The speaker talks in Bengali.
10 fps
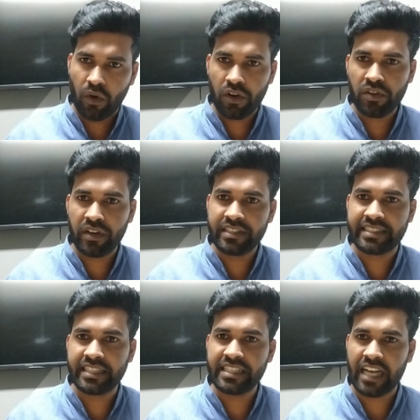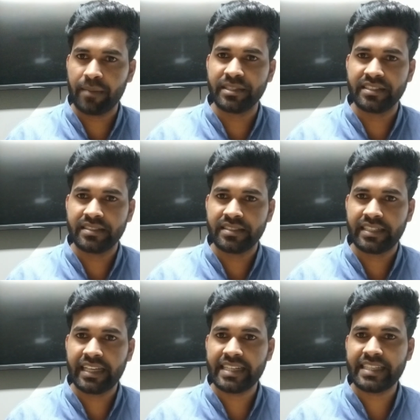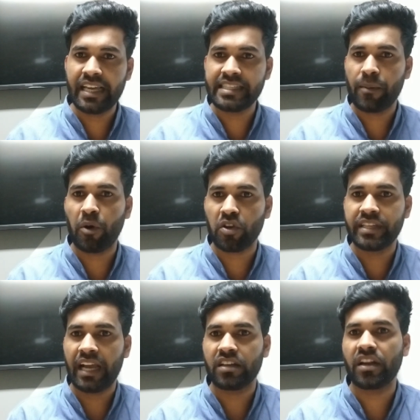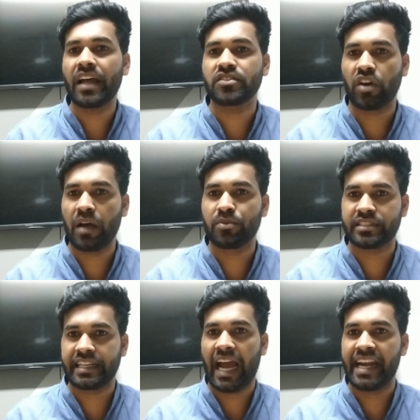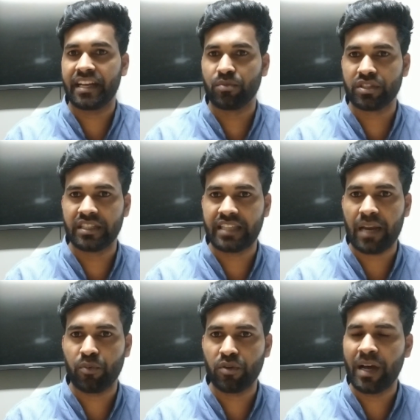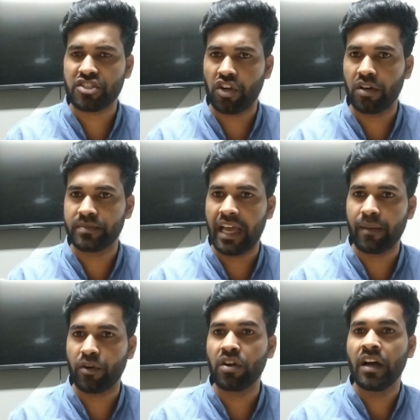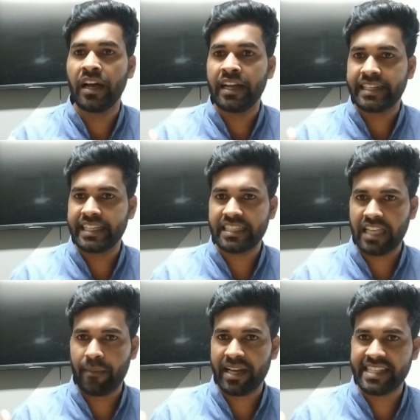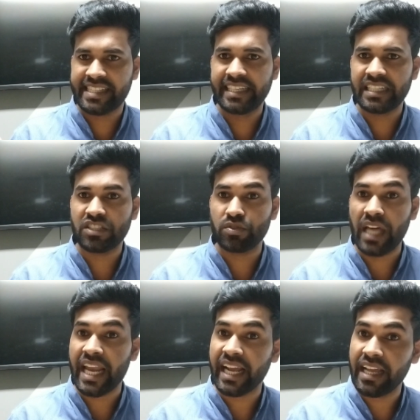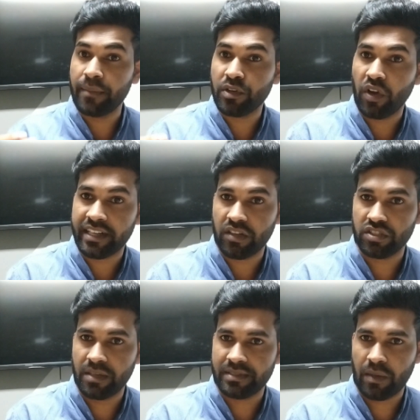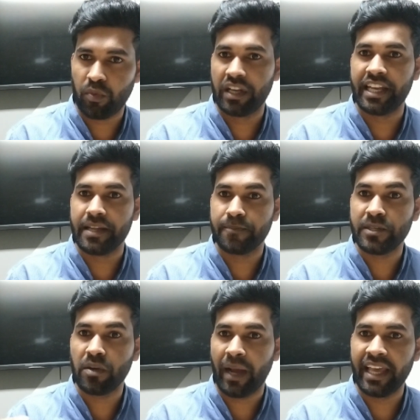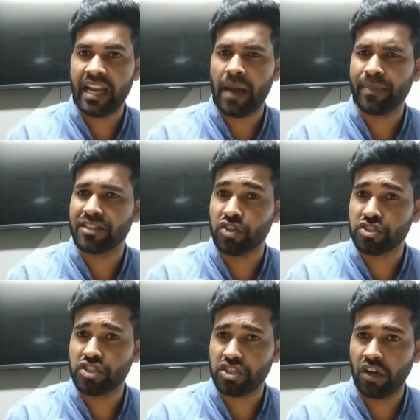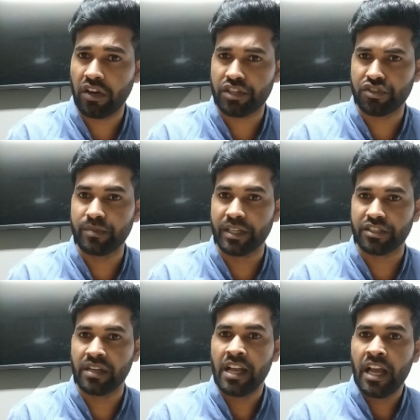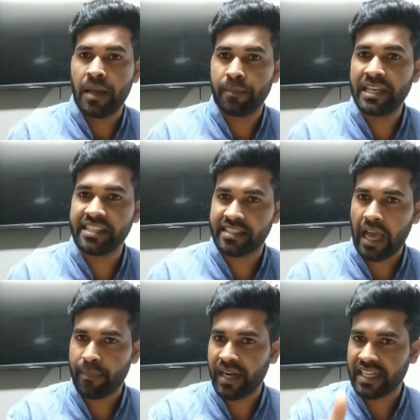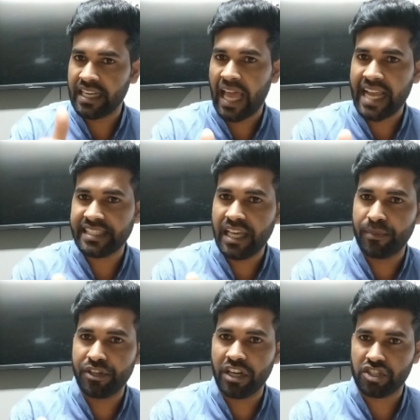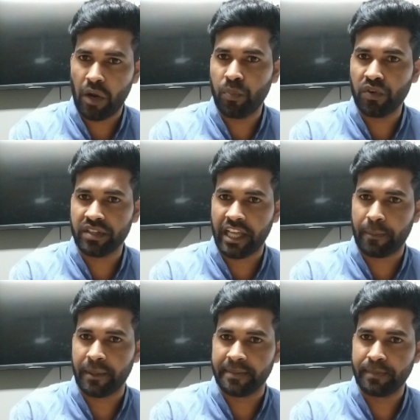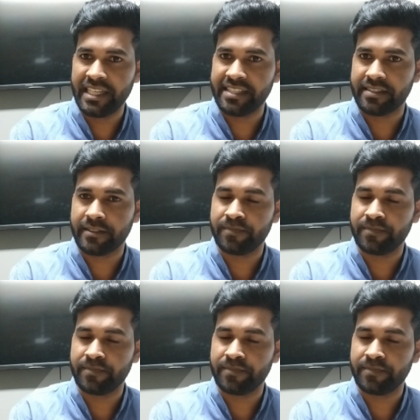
অন্যর স্ত্রী স্বামী ঠিক আছে এই যে পরকিয়া করে ধরা পড়ছে খাডের মধ্যে তার প্রমাণ সহ দেখাবো ঠিক আছে আমার স্কিনে তো তার আগে আমি কয়েকটা কথাবার্তা বলে নেই প্রিয় ভাইয়েরা আপনারা ধৈর্য সহকারে শুনবেন প্লিজ আপনারা একটা লাইক দিয়ে ভিডিওটা সম্পূর্ণ দেখবেন প্লিজ